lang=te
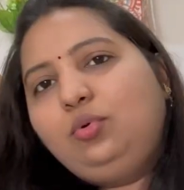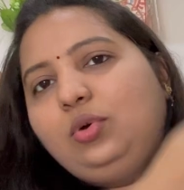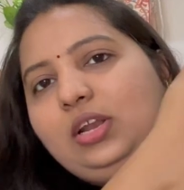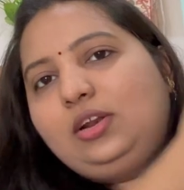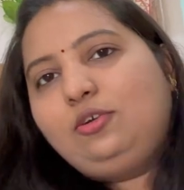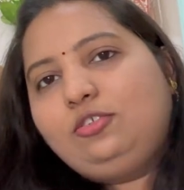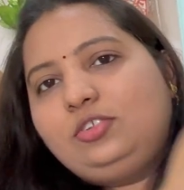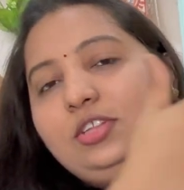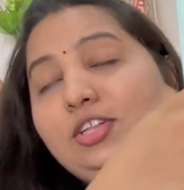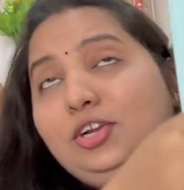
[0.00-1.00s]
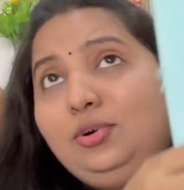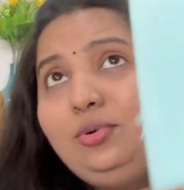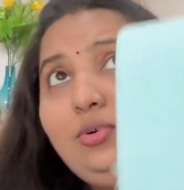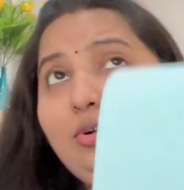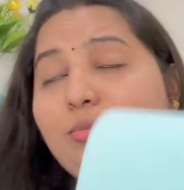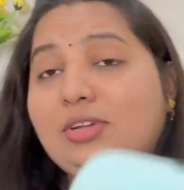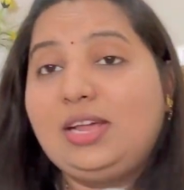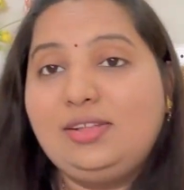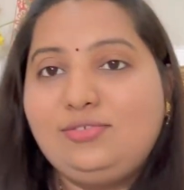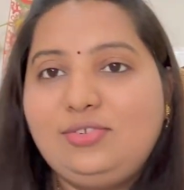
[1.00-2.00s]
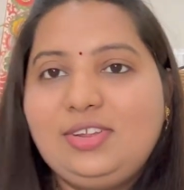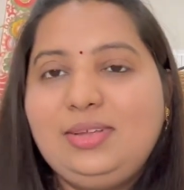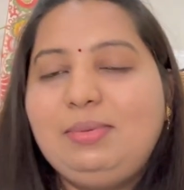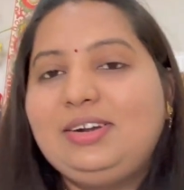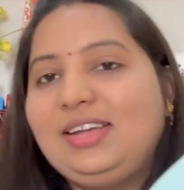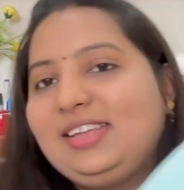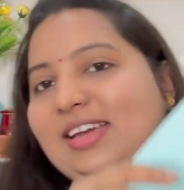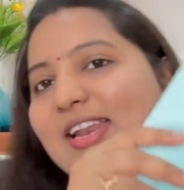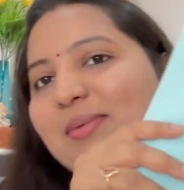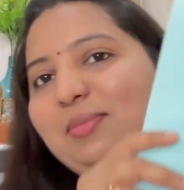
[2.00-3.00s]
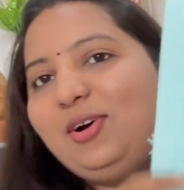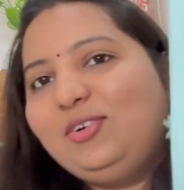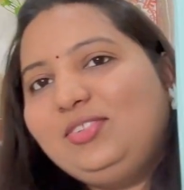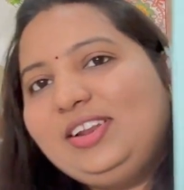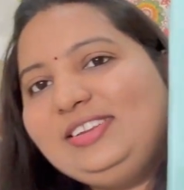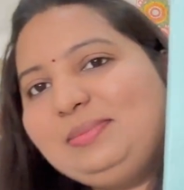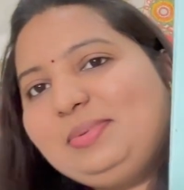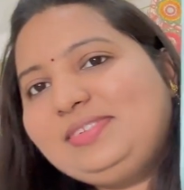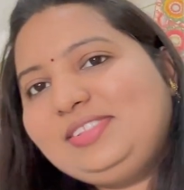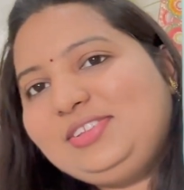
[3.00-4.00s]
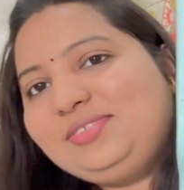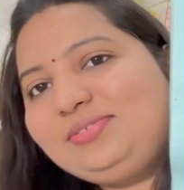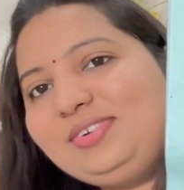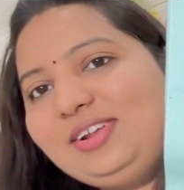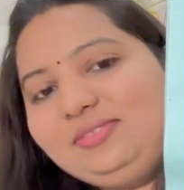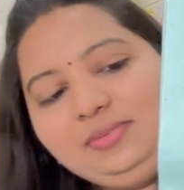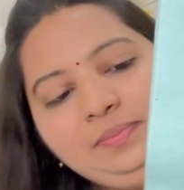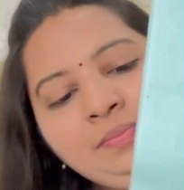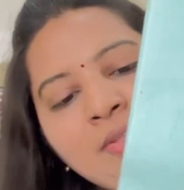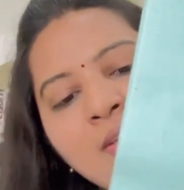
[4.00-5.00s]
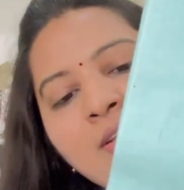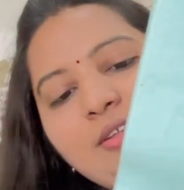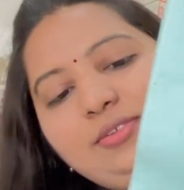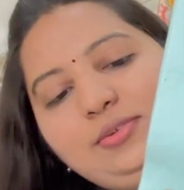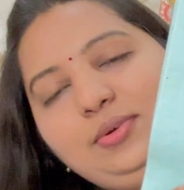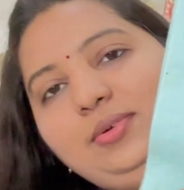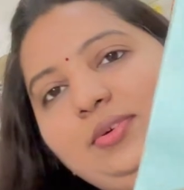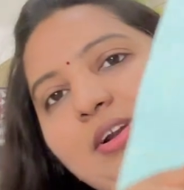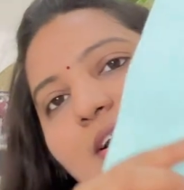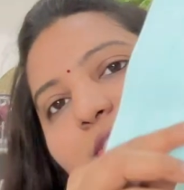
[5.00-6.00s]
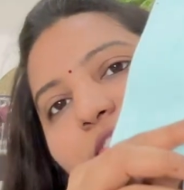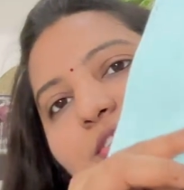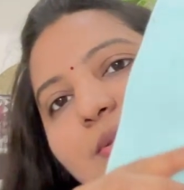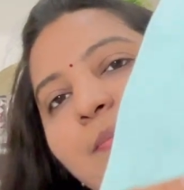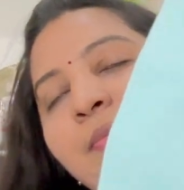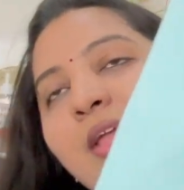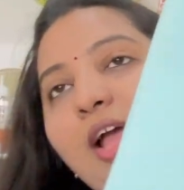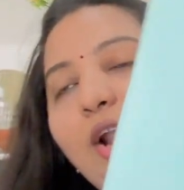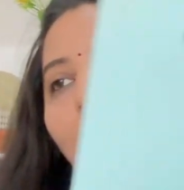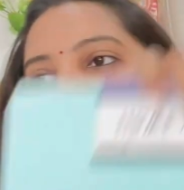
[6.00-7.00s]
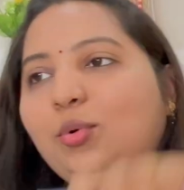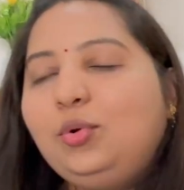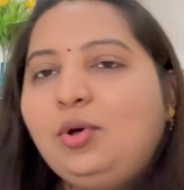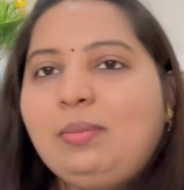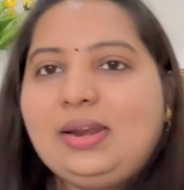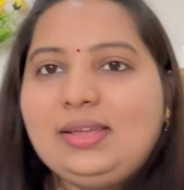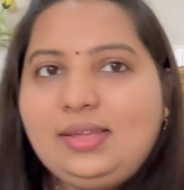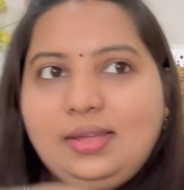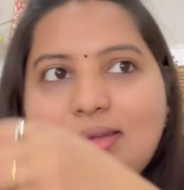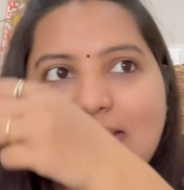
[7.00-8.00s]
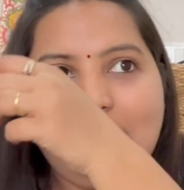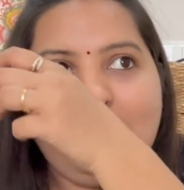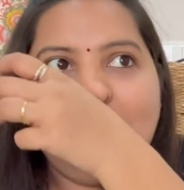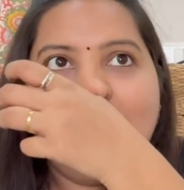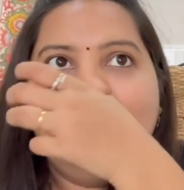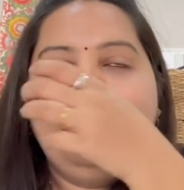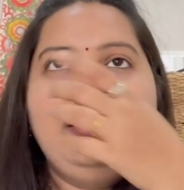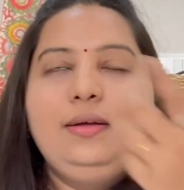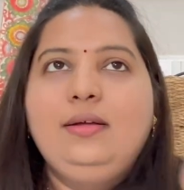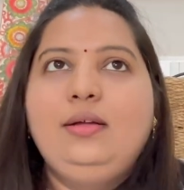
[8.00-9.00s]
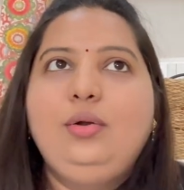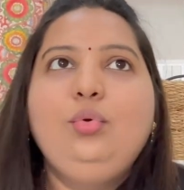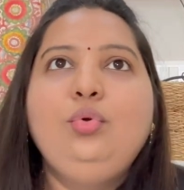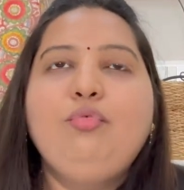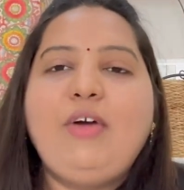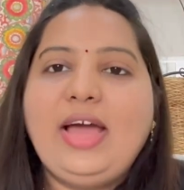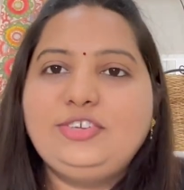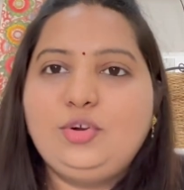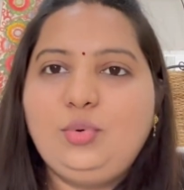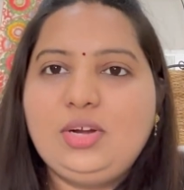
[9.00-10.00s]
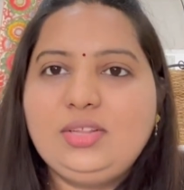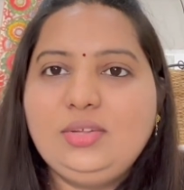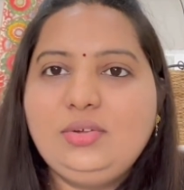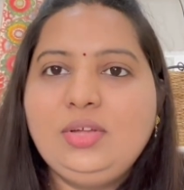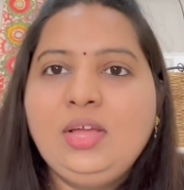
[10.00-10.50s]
బ్లూ కలర్లో వస్తుంది దీంట్లో కూడా రెండు మూడు కలర్స్ ఉన్నాయి బట్ నాకు ఈ కలర్ బాగుంది అని చెప్పేసి ఇది తీసుకున్నాను సో ఇట్లా వచ్చింది లూలులో మనకి లూలు ఫ్యాషన్ ఉంటుంది